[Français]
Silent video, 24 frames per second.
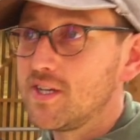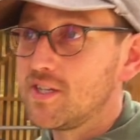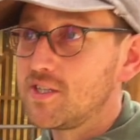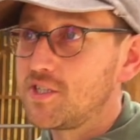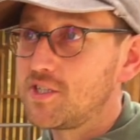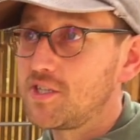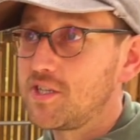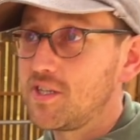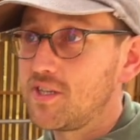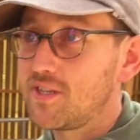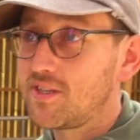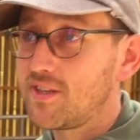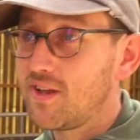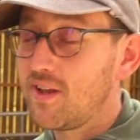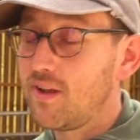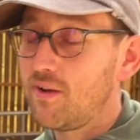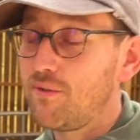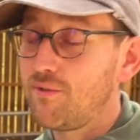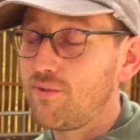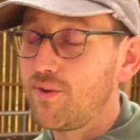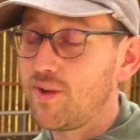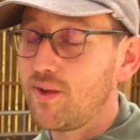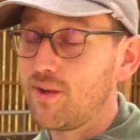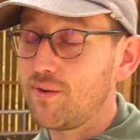j'ai été
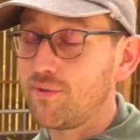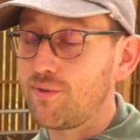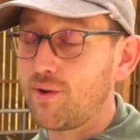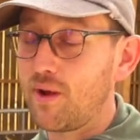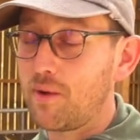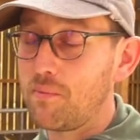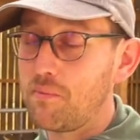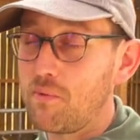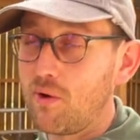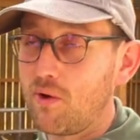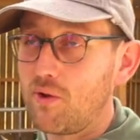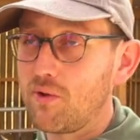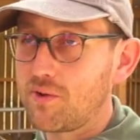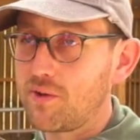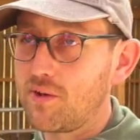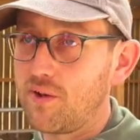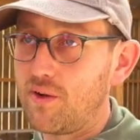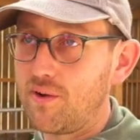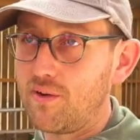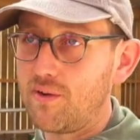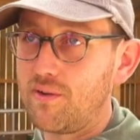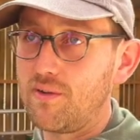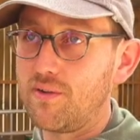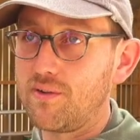élevé vraiment
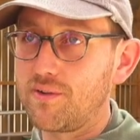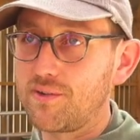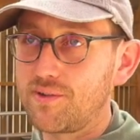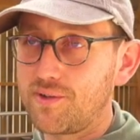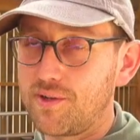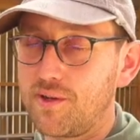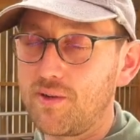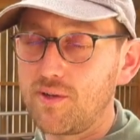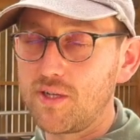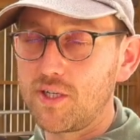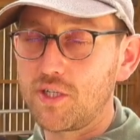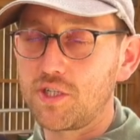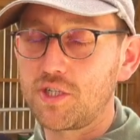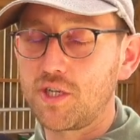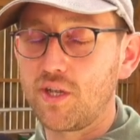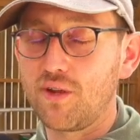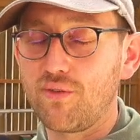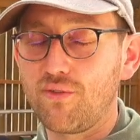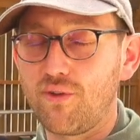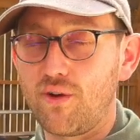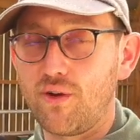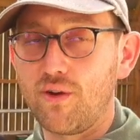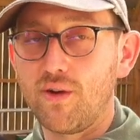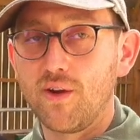dans, les
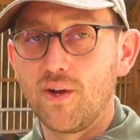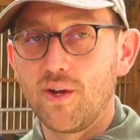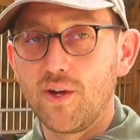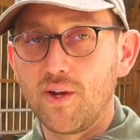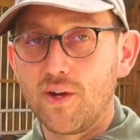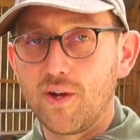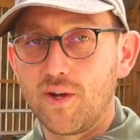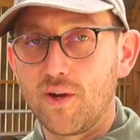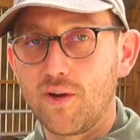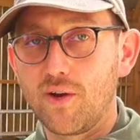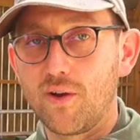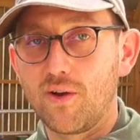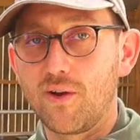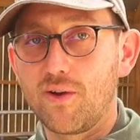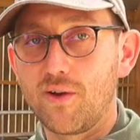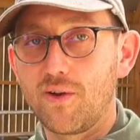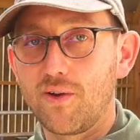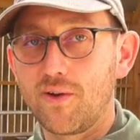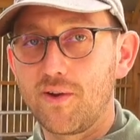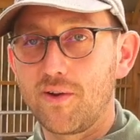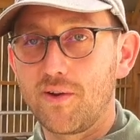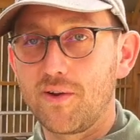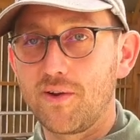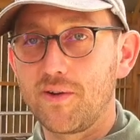chèvres.
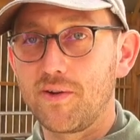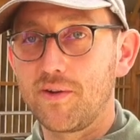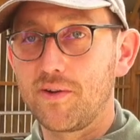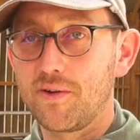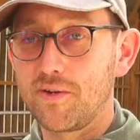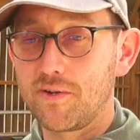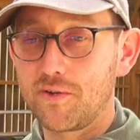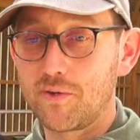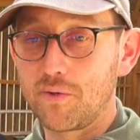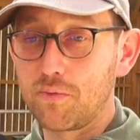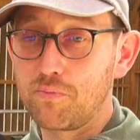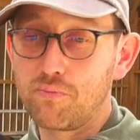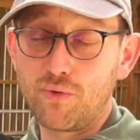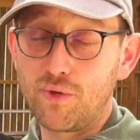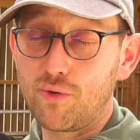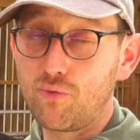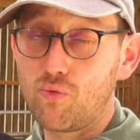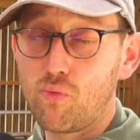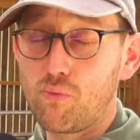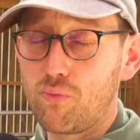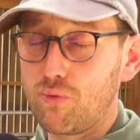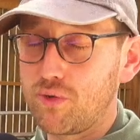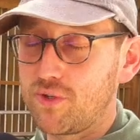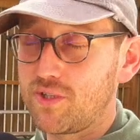Euh, depuis
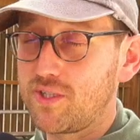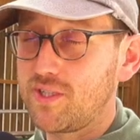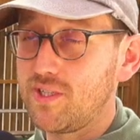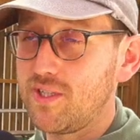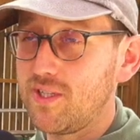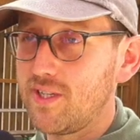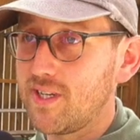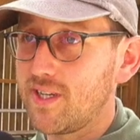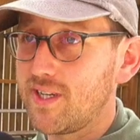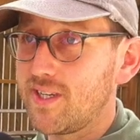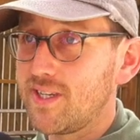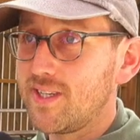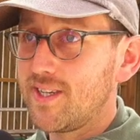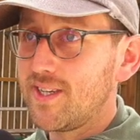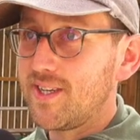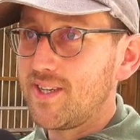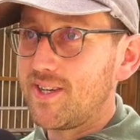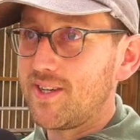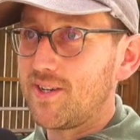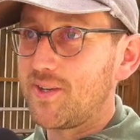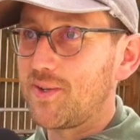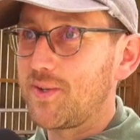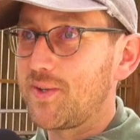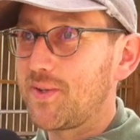tout petit. Hein.
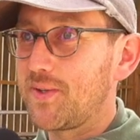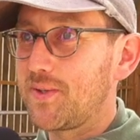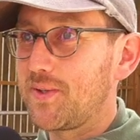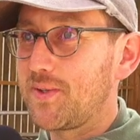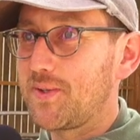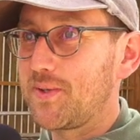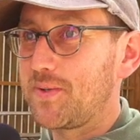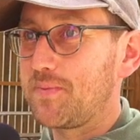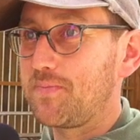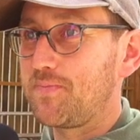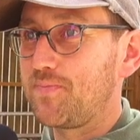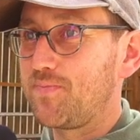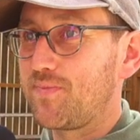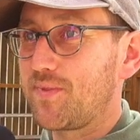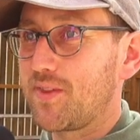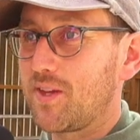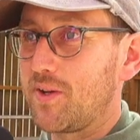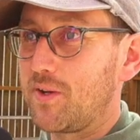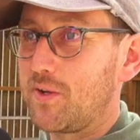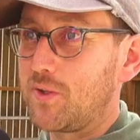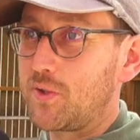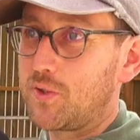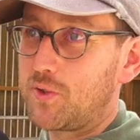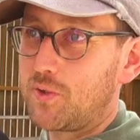Euh,
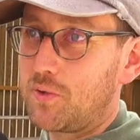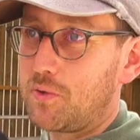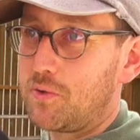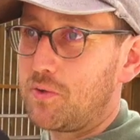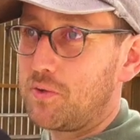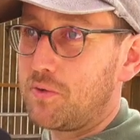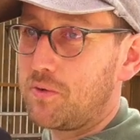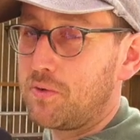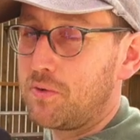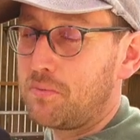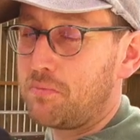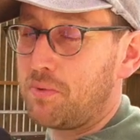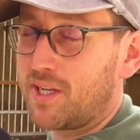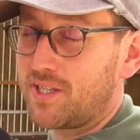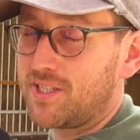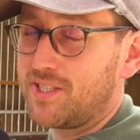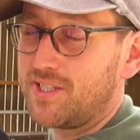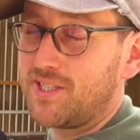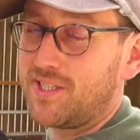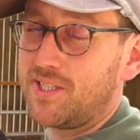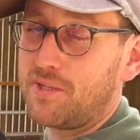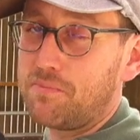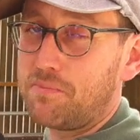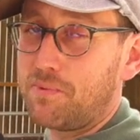je
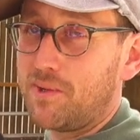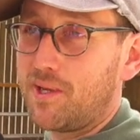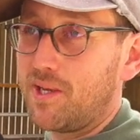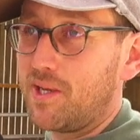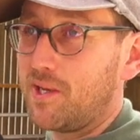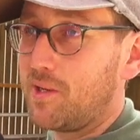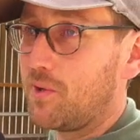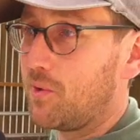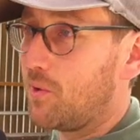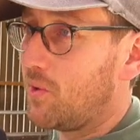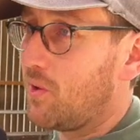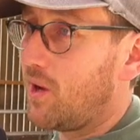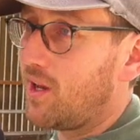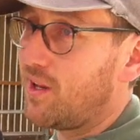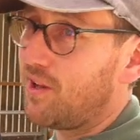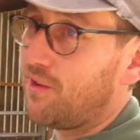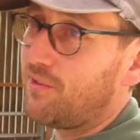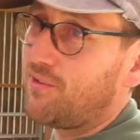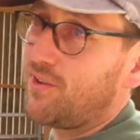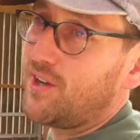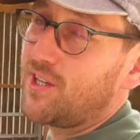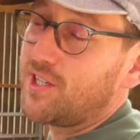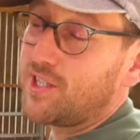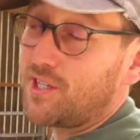participais à
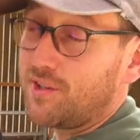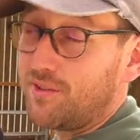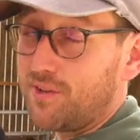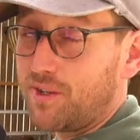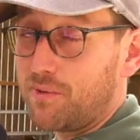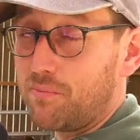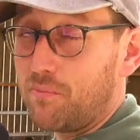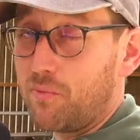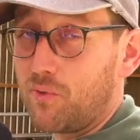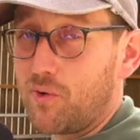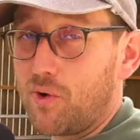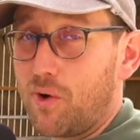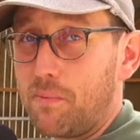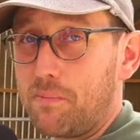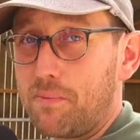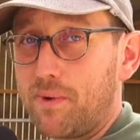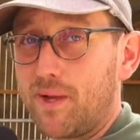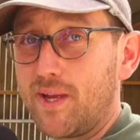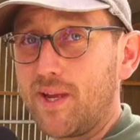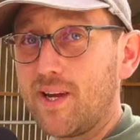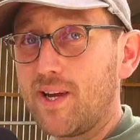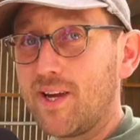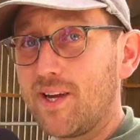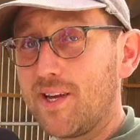l'élevage avec mon
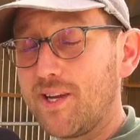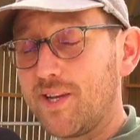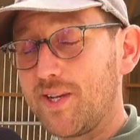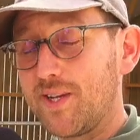grand-père.